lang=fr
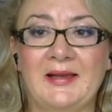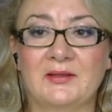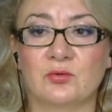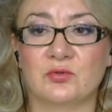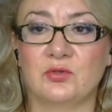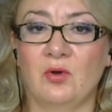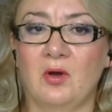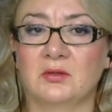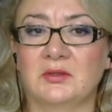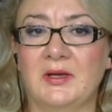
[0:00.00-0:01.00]
la tension
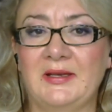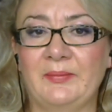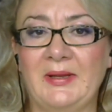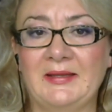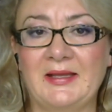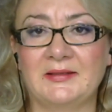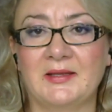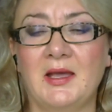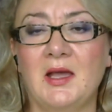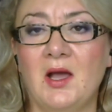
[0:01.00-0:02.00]
entre les planètes